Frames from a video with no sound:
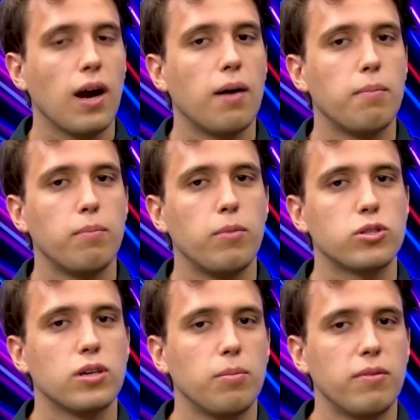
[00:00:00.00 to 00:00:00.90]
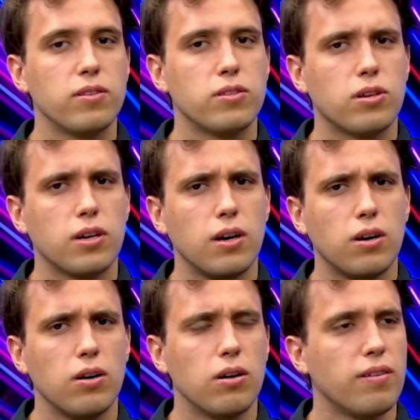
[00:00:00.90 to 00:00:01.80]
A może opowiedz trochę
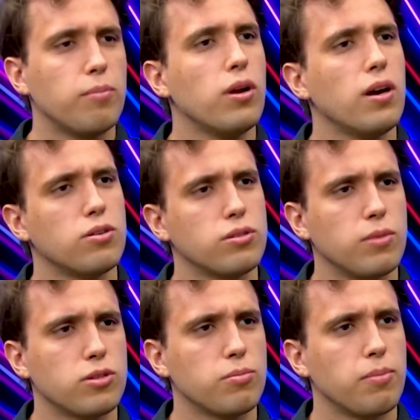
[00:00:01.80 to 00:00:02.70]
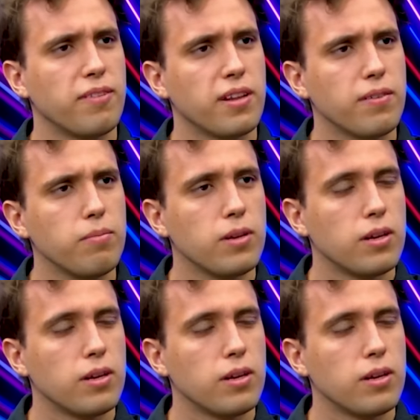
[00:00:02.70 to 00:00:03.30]
o fabule, o czym, o czym opowiada film?